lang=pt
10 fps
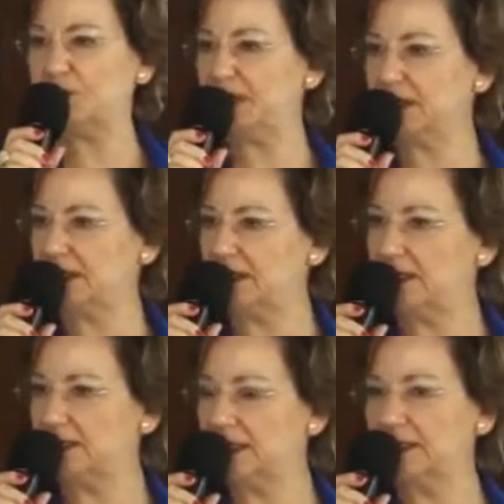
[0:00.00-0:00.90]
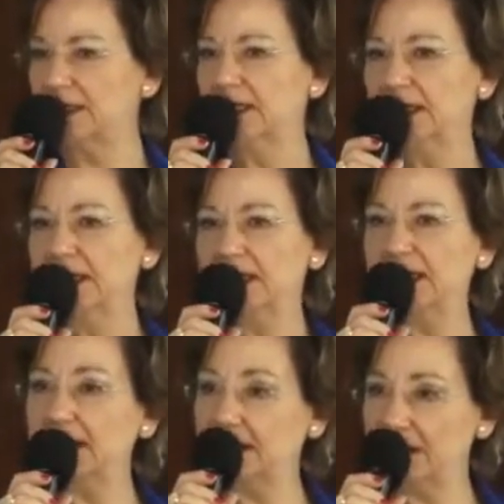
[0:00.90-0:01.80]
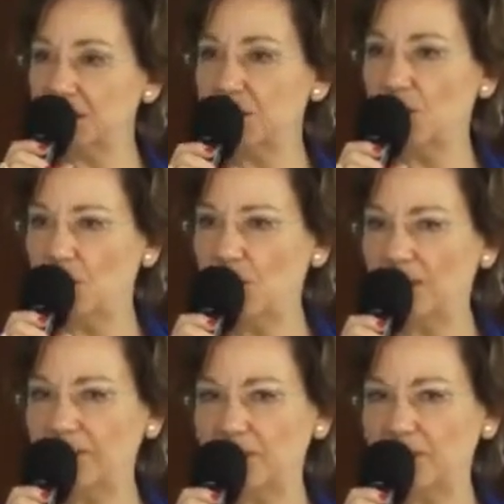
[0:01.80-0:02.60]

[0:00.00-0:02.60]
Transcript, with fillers: de pesquisa, que ele dedicou à